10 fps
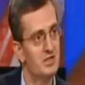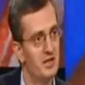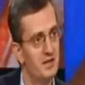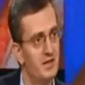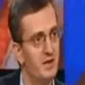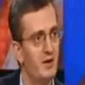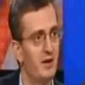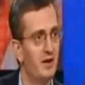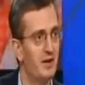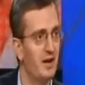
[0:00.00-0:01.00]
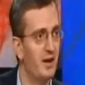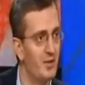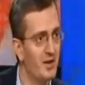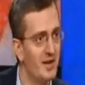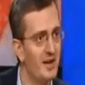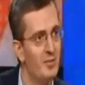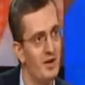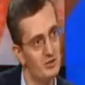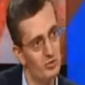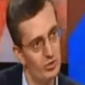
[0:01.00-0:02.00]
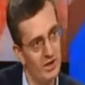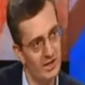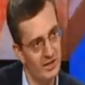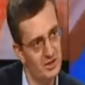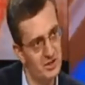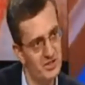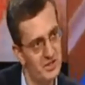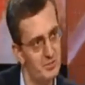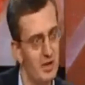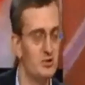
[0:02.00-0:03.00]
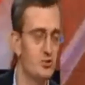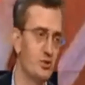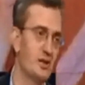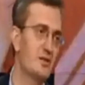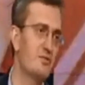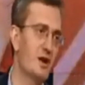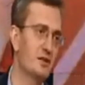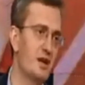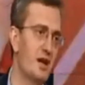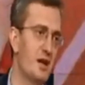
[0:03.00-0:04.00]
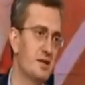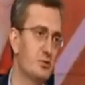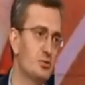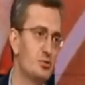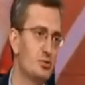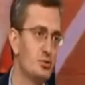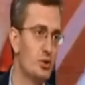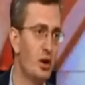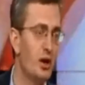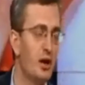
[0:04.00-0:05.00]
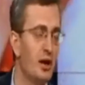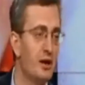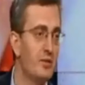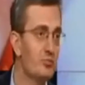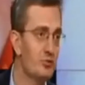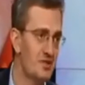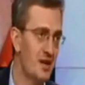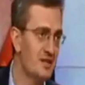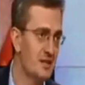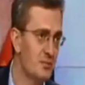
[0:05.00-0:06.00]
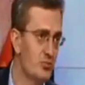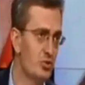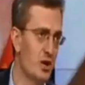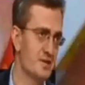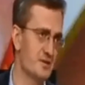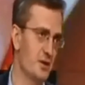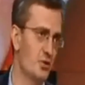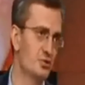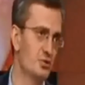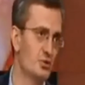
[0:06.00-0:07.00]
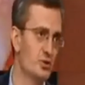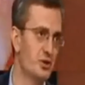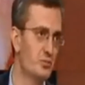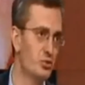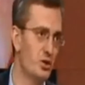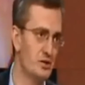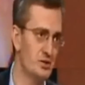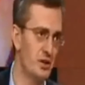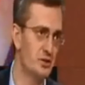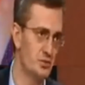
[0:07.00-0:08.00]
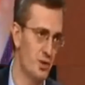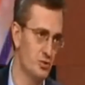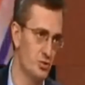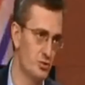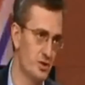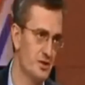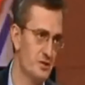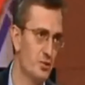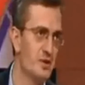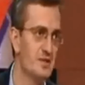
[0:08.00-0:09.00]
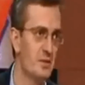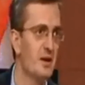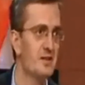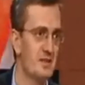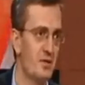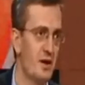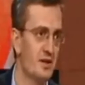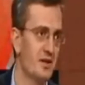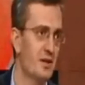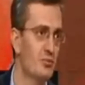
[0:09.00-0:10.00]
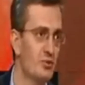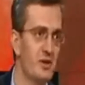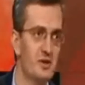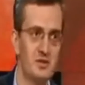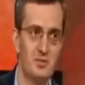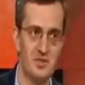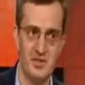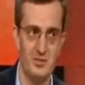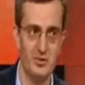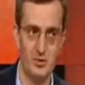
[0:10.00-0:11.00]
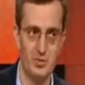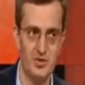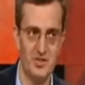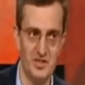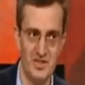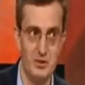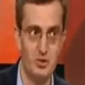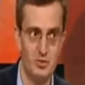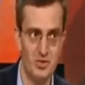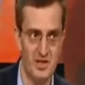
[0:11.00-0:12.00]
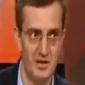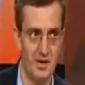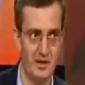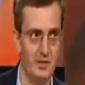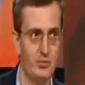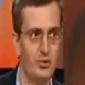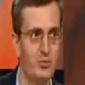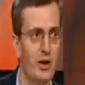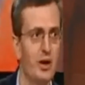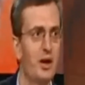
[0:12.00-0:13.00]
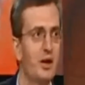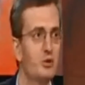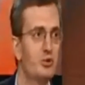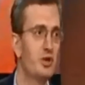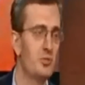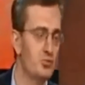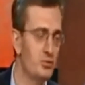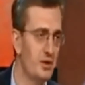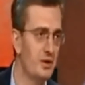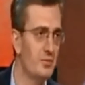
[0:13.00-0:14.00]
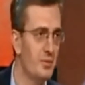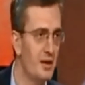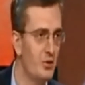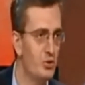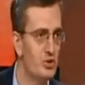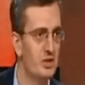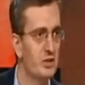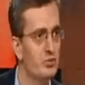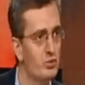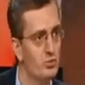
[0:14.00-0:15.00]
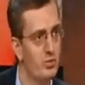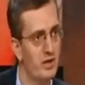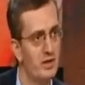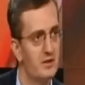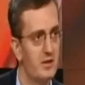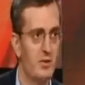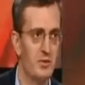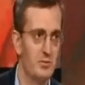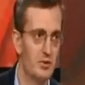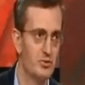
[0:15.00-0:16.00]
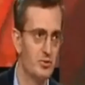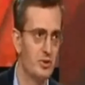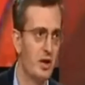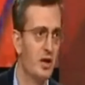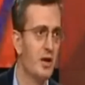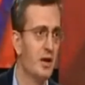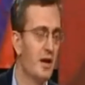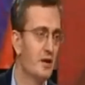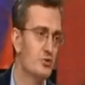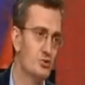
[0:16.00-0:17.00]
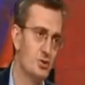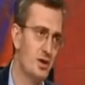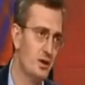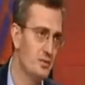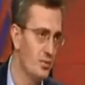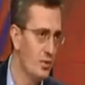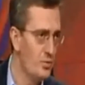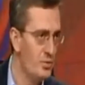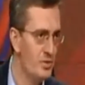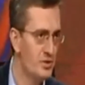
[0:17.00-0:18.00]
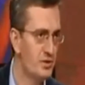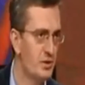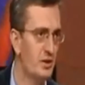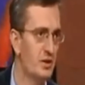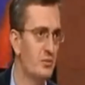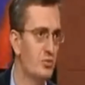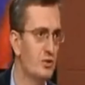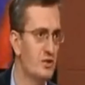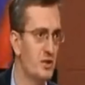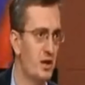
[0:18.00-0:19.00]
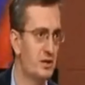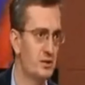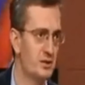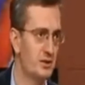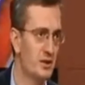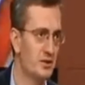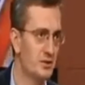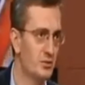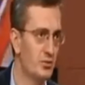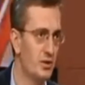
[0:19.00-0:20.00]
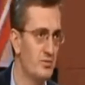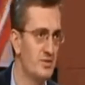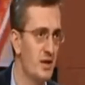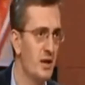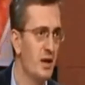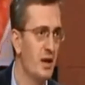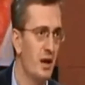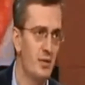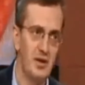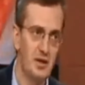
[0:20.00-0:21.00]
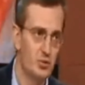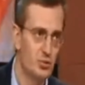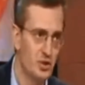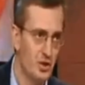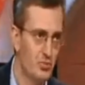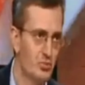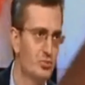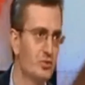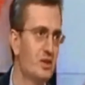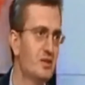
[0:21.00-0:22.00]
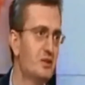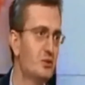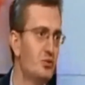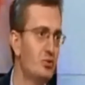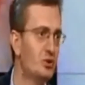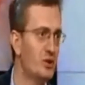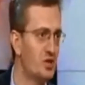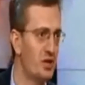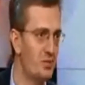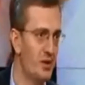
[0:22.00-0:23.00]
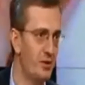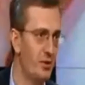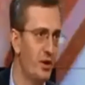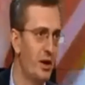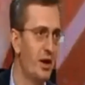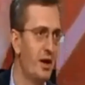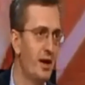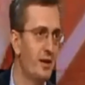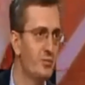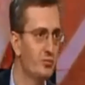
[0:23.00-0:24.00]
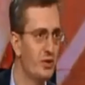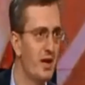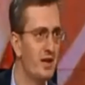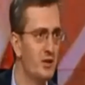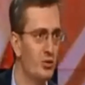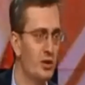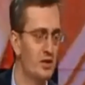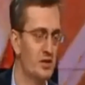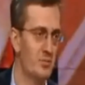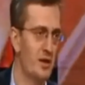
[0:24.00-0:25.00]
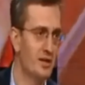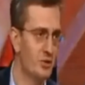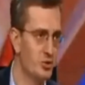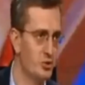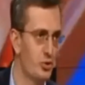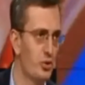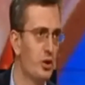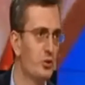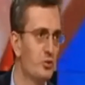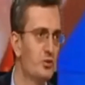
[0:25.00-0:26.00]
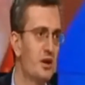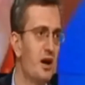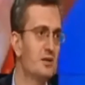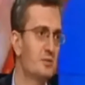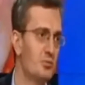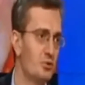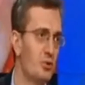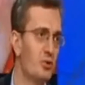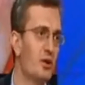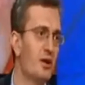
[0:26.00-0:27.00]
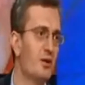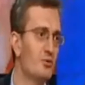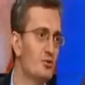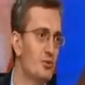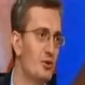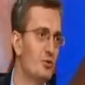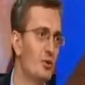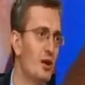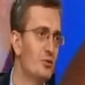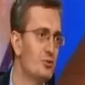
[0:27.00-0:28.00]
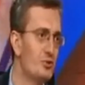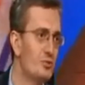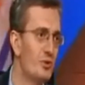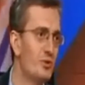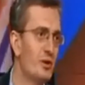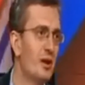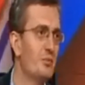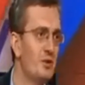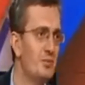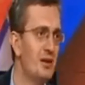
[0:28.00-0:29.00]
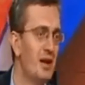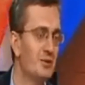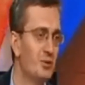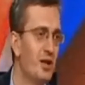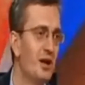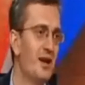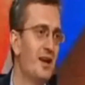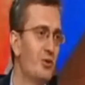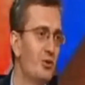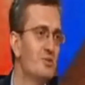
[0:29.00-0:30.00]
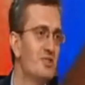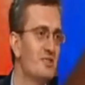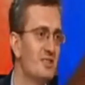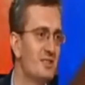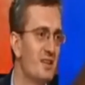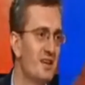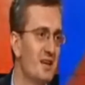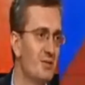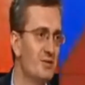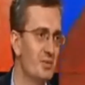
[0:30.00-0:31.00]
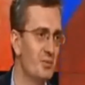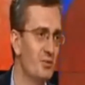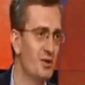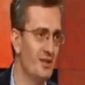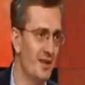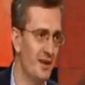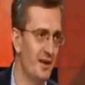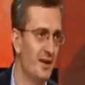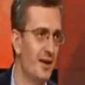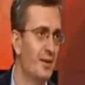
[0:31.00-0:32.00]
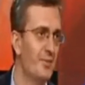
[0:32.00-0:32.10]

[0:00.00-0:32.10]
ilişkilerinde de var. Yani Amerika ile bazı konularda anlaşırsınız, bazı konularda farklı yerlerde durursunuz bu siyasetin bu doğasına, Orta Doğu'daki bu doğasına alışmak zorundayız. Dolayısıyla ben kısa vadede bunların hiçbirisinde bir sürpriz, hızlı sürprizler beklemiyorum. Türkiye bunları belli ölçekte yürütmeyi devam etmek zorunda. Yani Suriye önemli bir e, mülteci akını getirdi evet, ülkemize. Evet. Ama yine de Türkiye bunun getirdiği yükü taşıyabiliyor. E, burada en iyi olan şey belki şu, Türkiye artık bugün 100 milyon dolar, 300 milyon dolar, 1 milyar dolarla ekonomisi sıkıntıya girebilecek bir ülke değil